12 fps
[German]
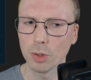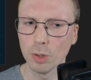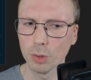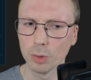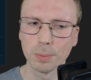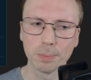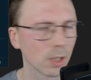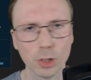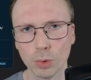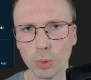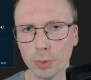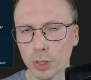Euro,
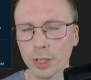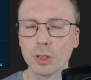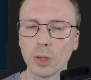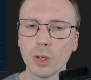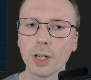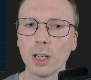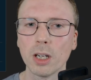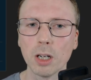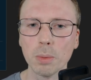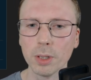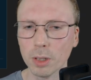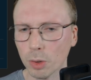also ticken teurer,
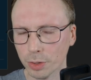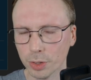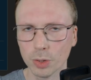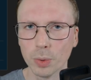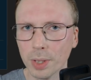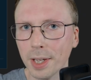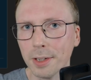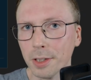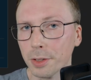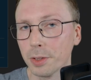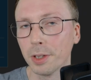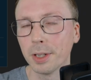aber auch nicht
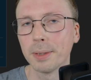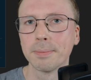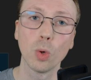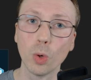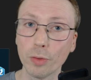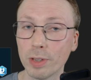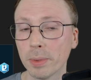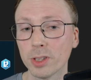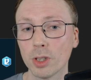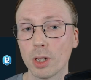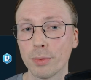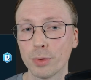unendlich teuer. Und wenn man
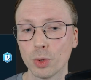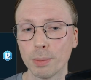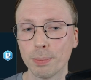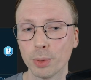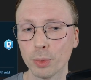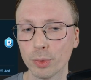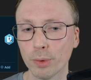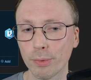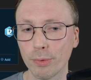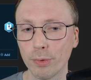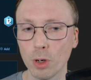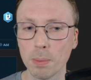sich auf so eine Prüfung
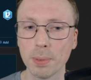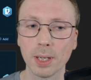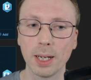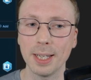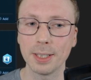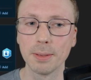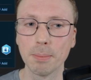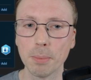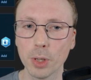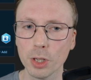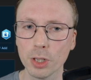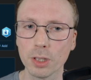vorbereiten
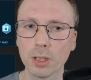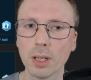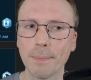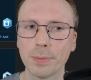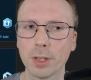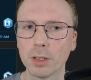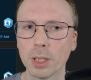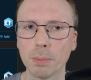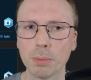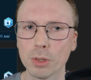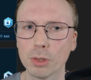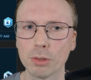möchte, dann
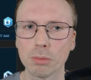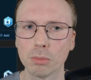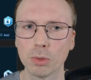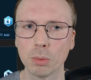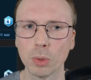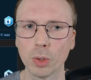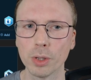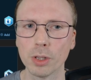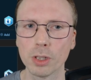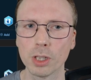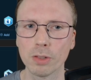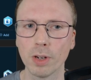gibt es im
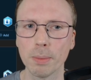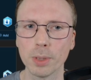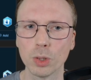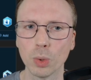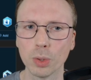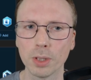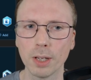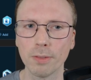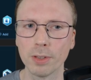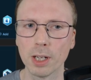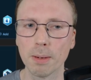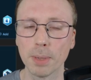Grunde zwei Methoden.
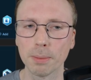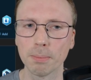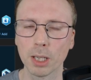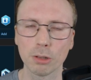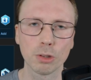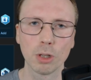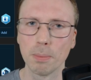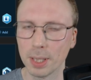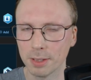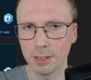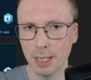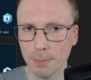Entweder man macht
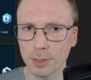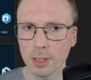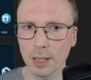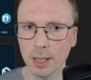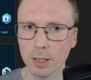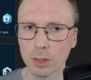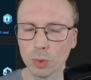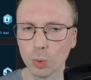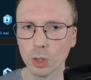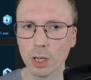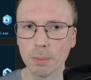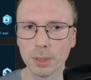komplett Selbstlernen
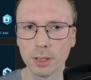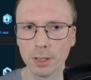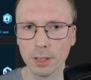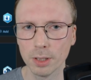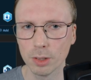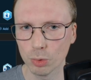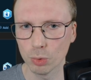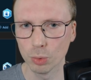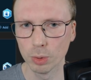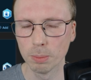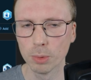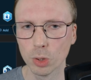oder man geht zu
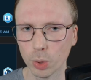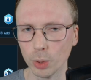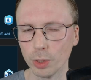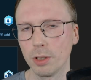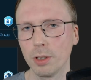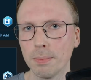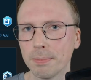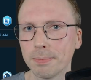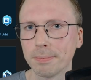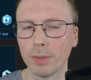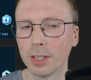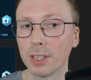einem Kurs hin.
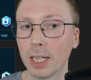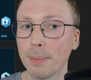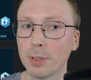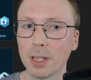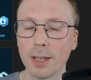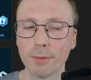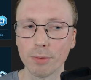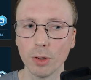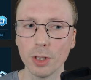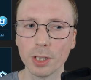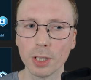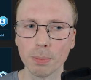Wenn ihr selbst lernen
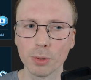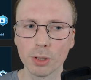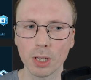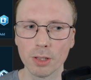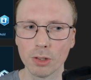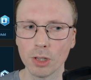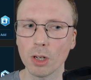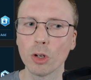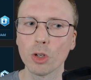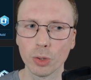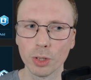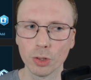wollt, gibt es an sich
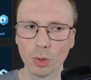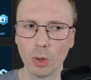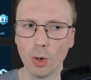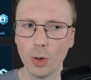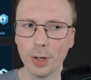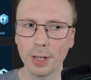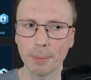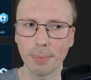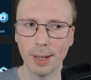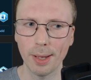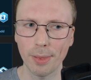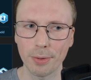auch schon hier so Learning
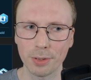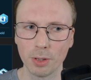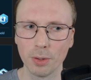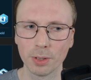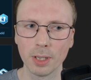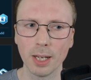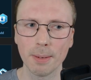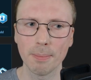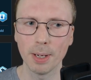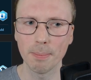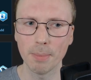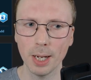Paths online
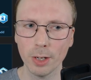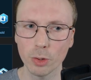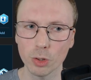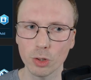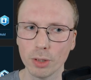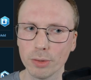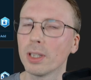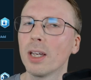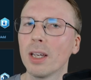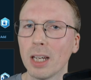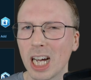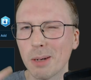bei Microsoft
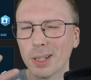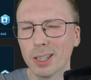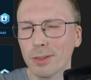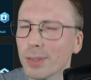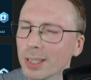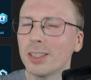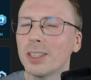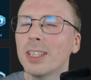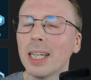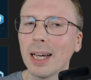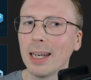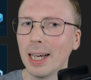aber ich finde,
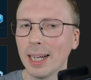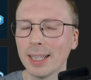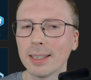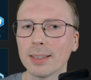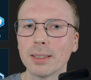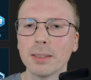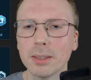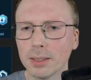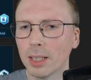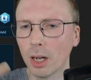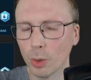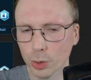die alleine,
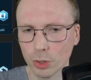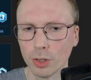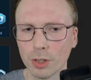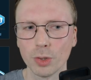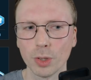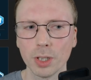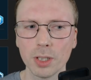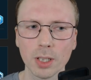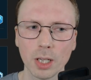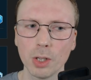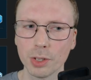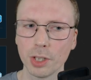die hauen es noch nicht so
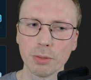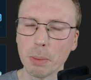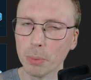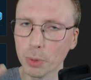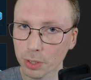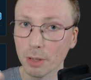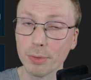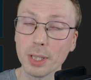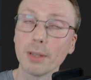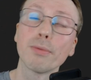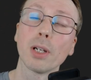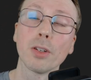richtig raus. Also man muss auf
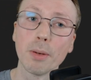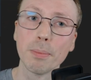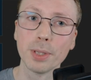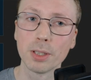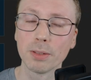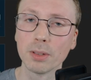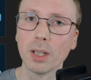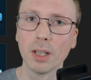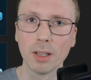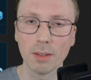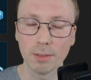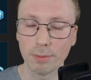jeden Fall auch noch ein bisschen
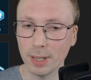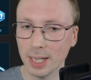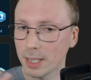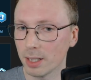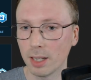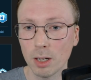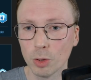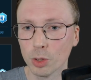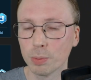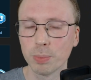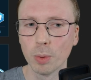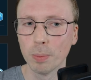weiter
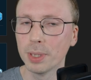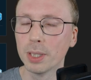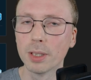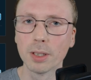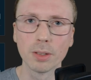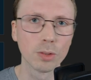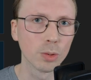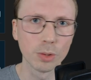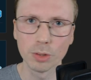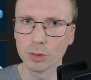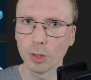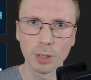ausprobieren
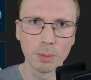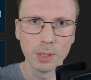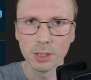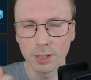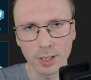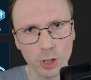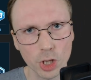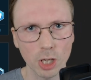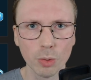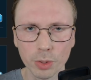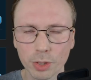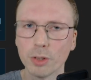und noch im Internet
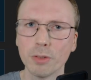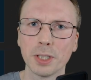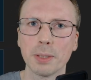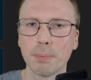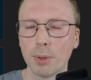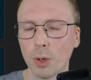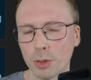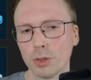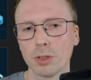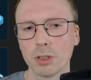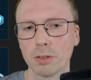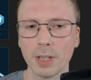schauen, in irgendwelchen Blogs
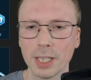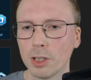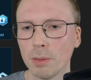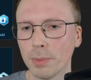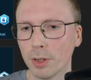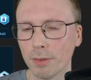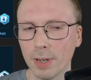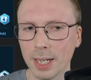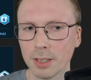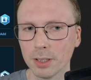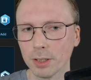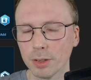und so weiter, ob man noch
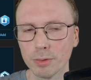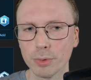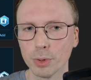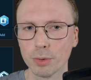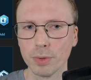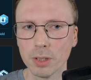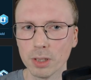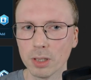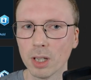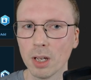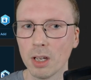weitere Infos findet.